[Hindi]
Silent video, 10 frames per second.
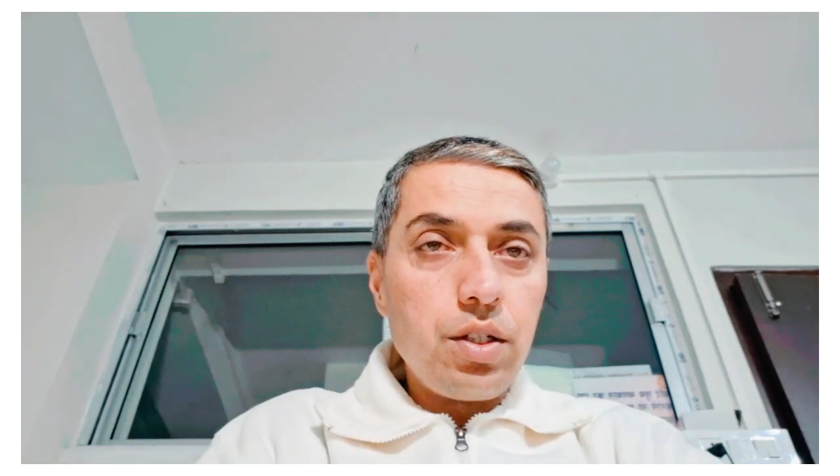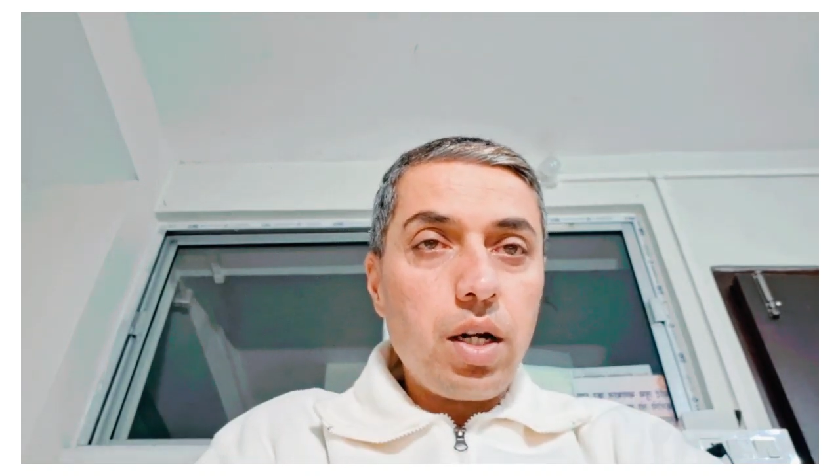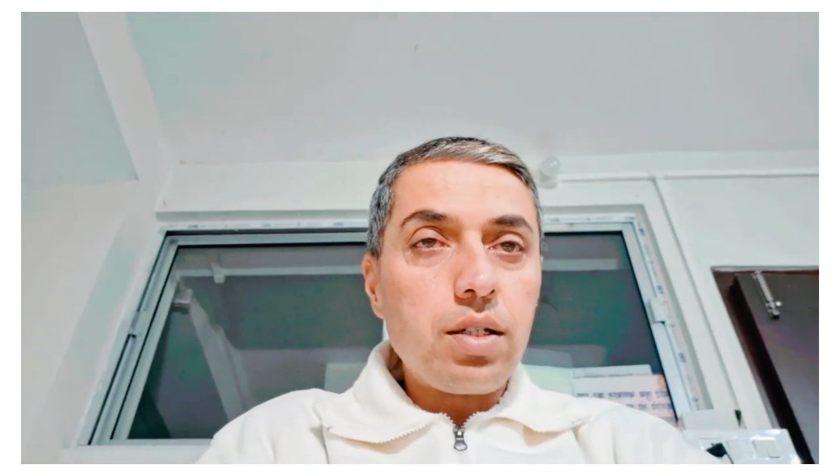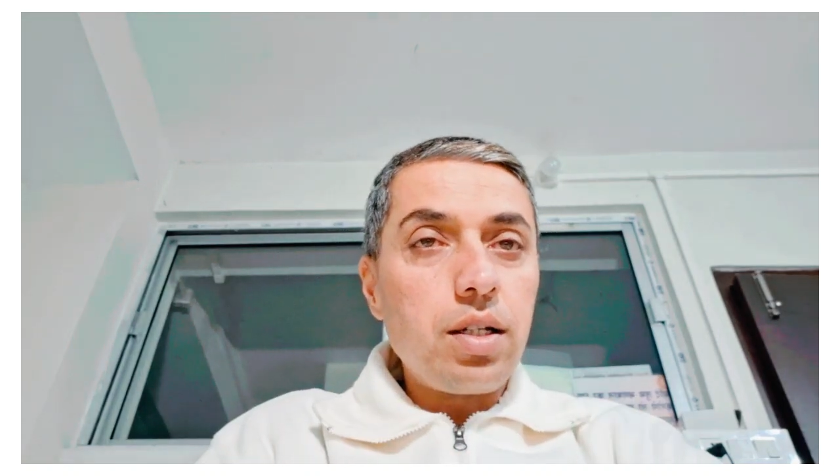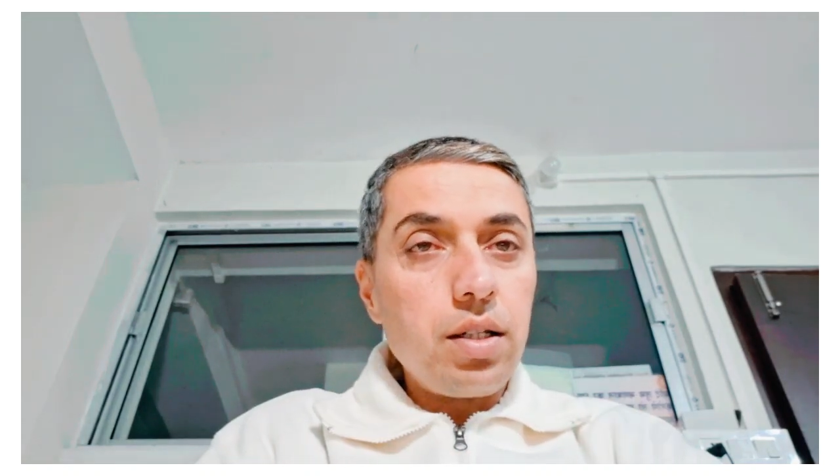
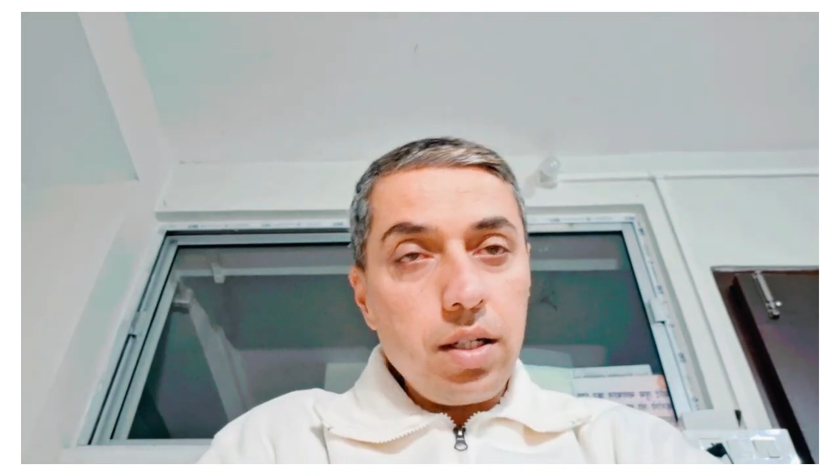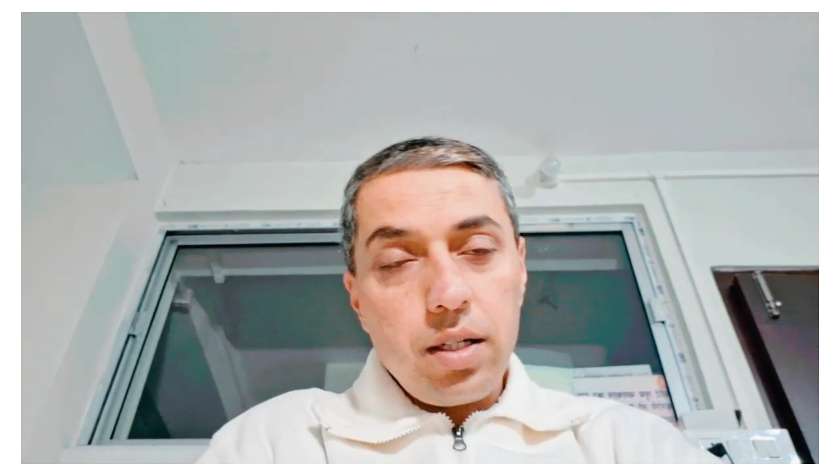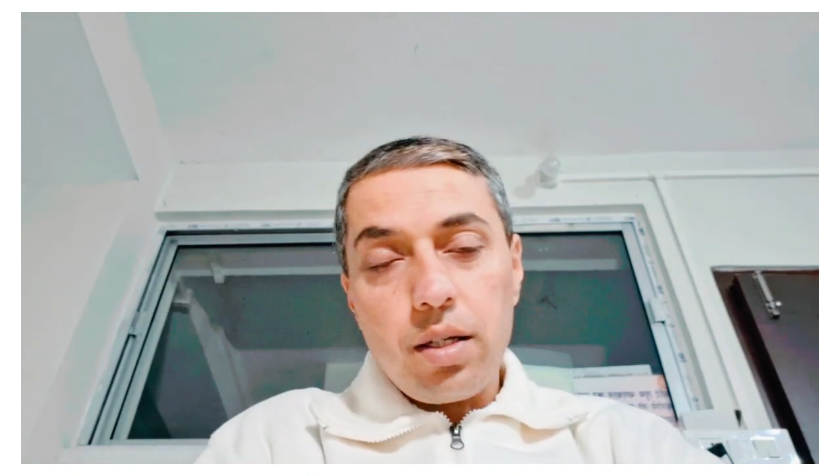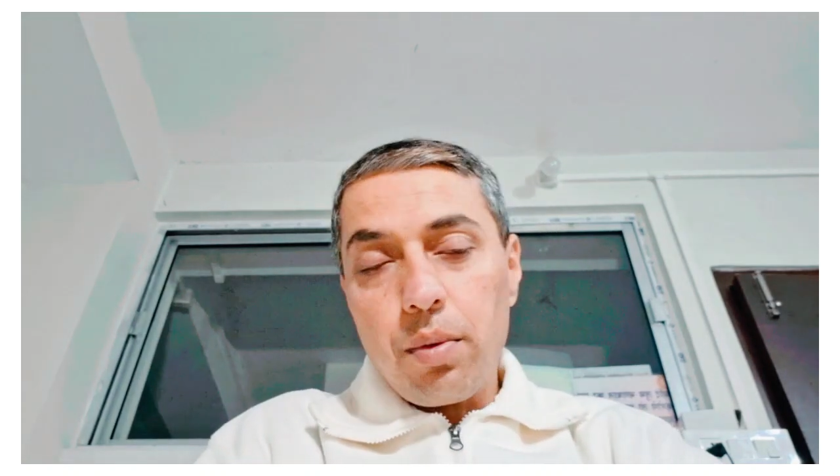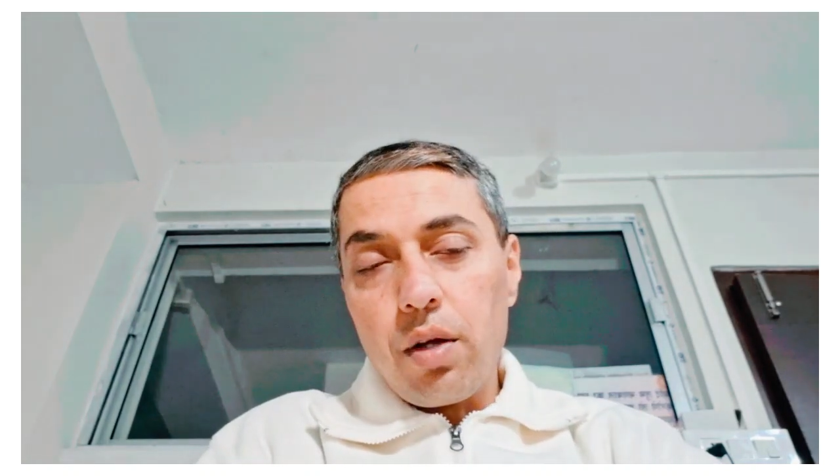जरासंधि
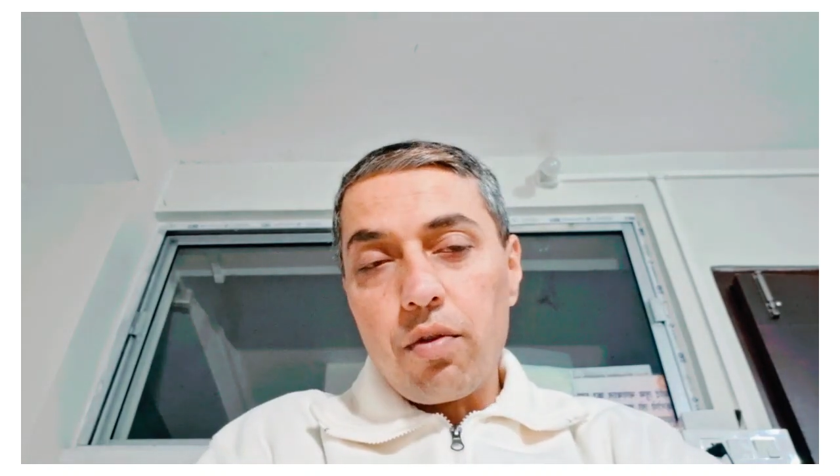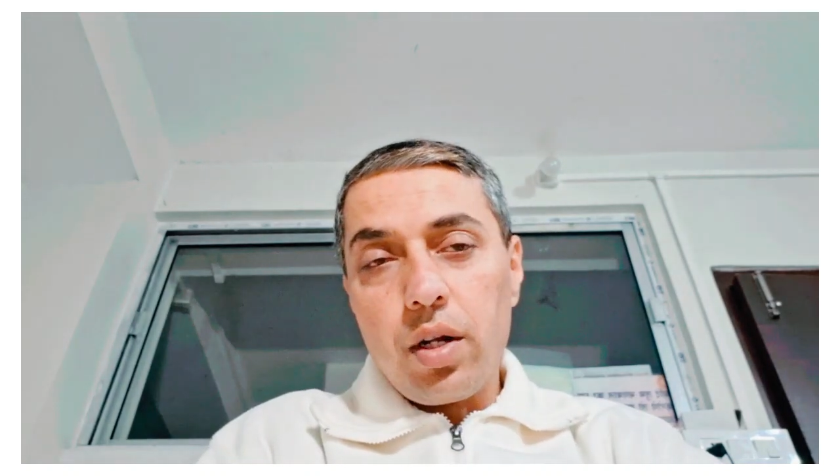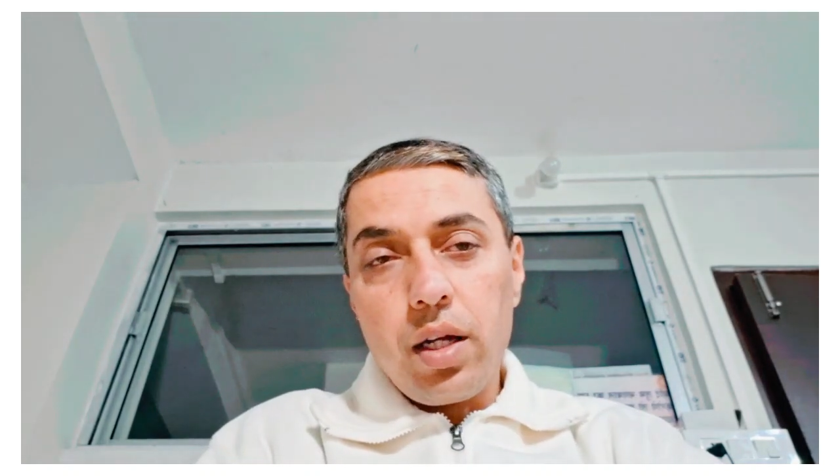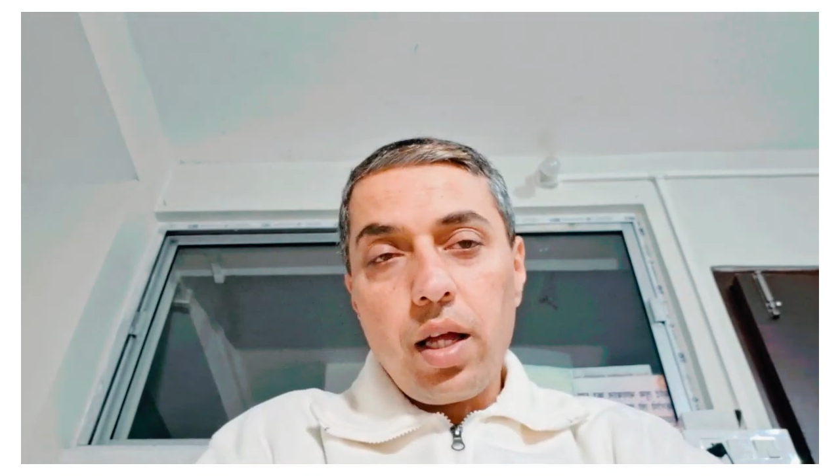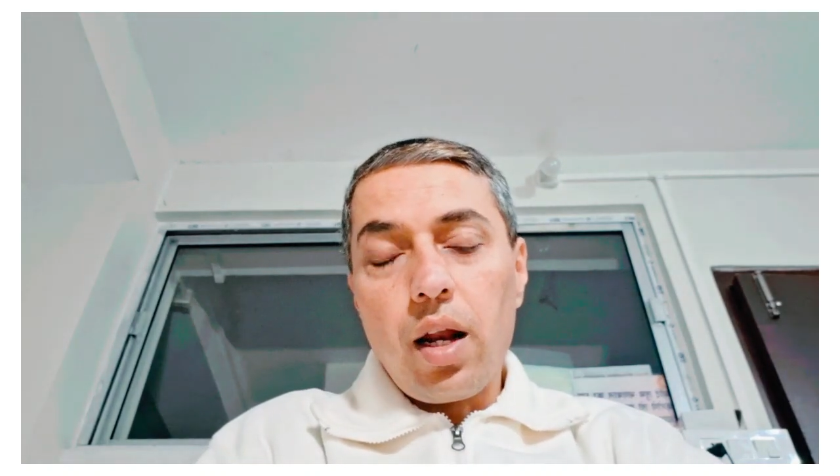जैसे बिहेव
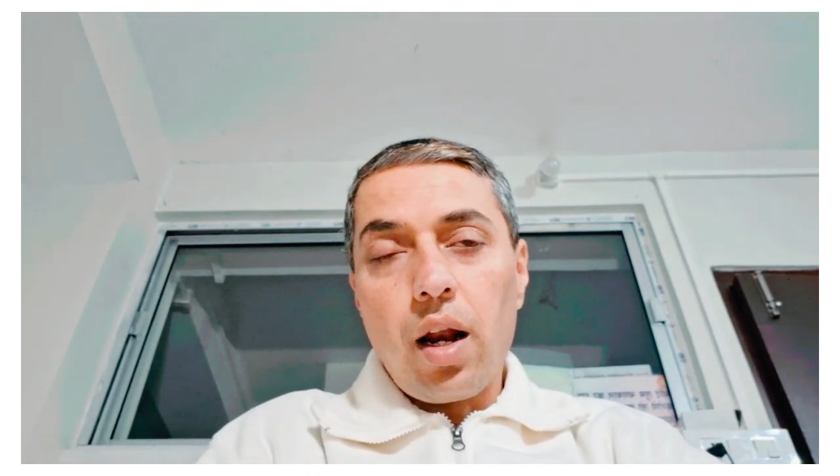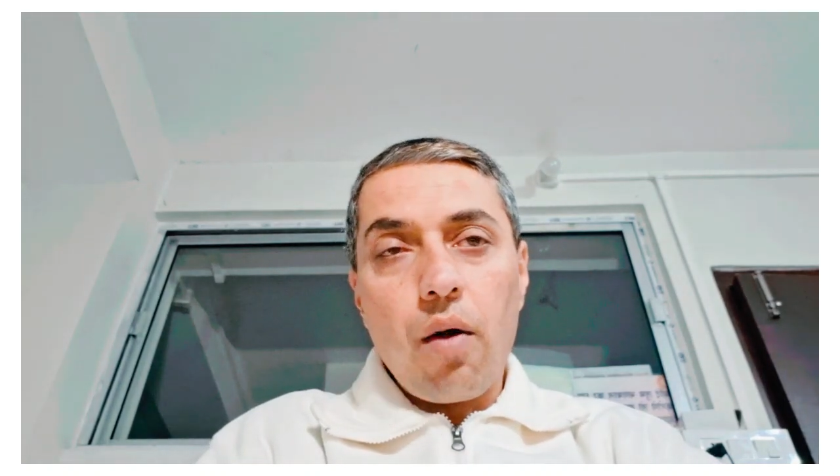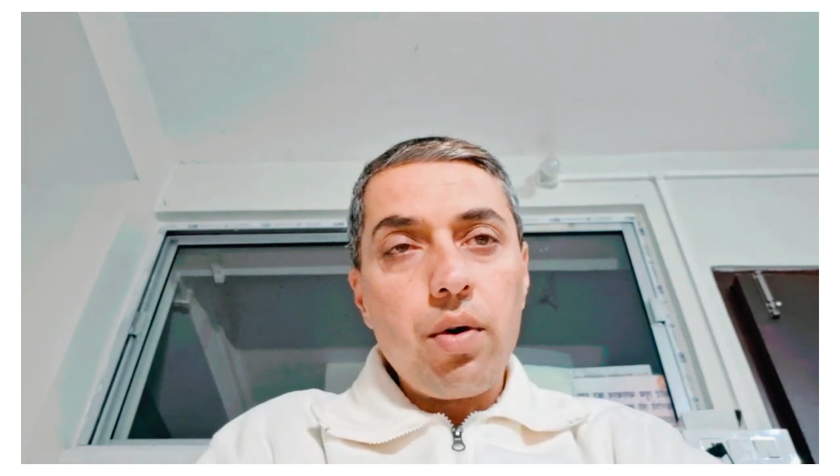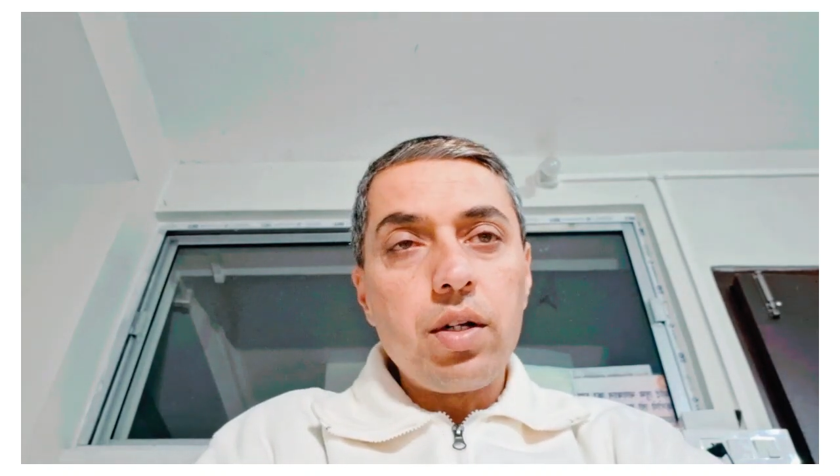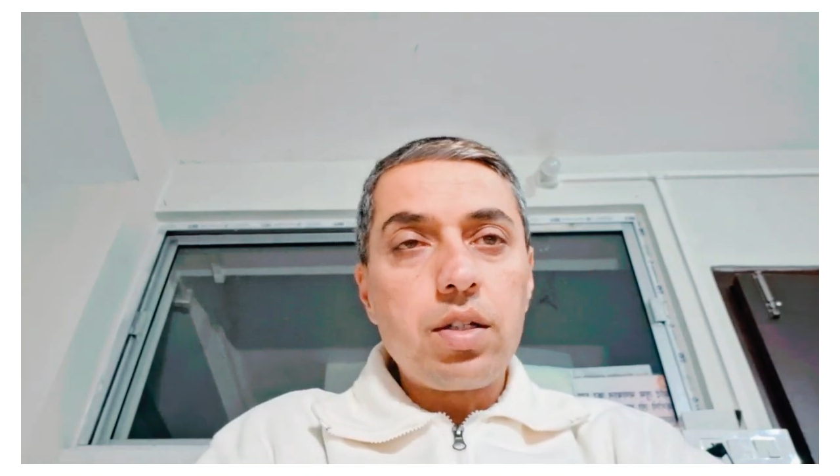करे या
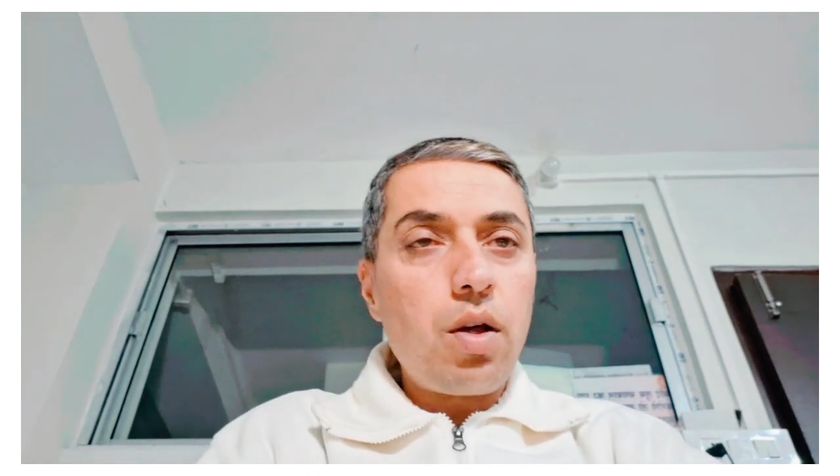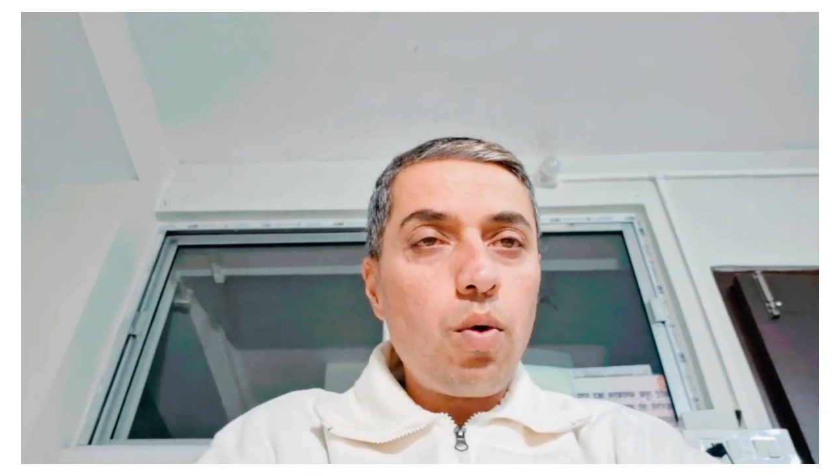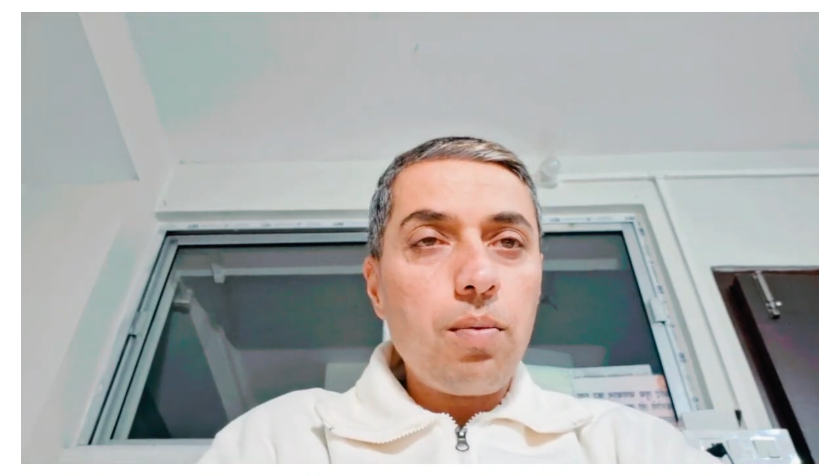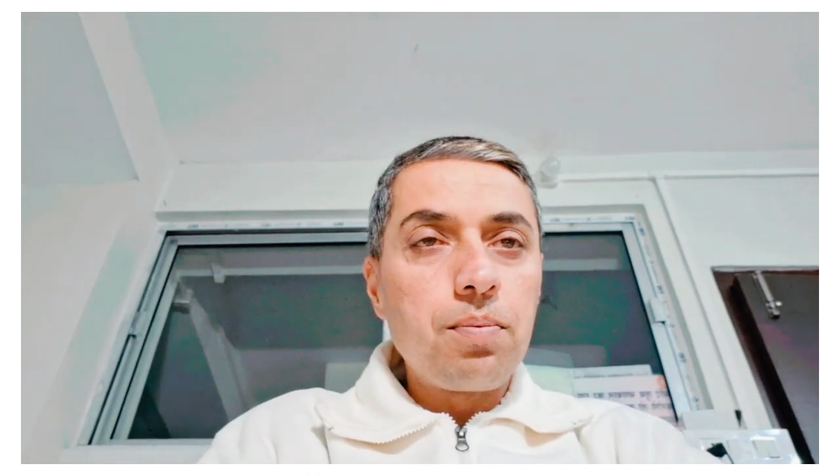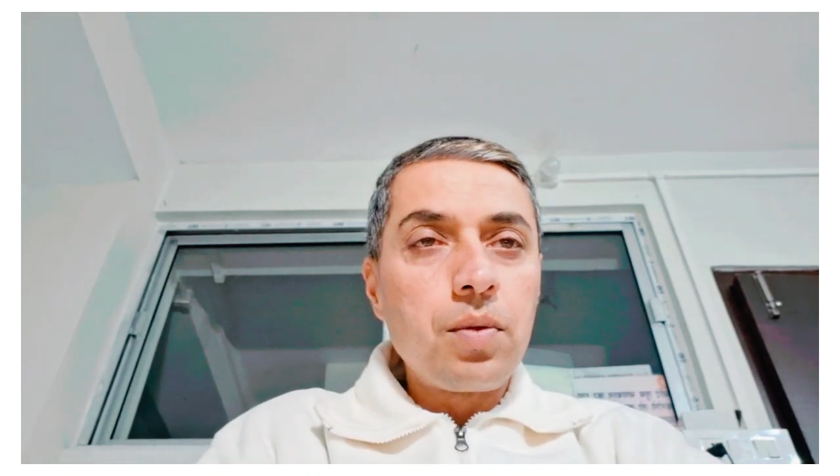रावण जैसा हो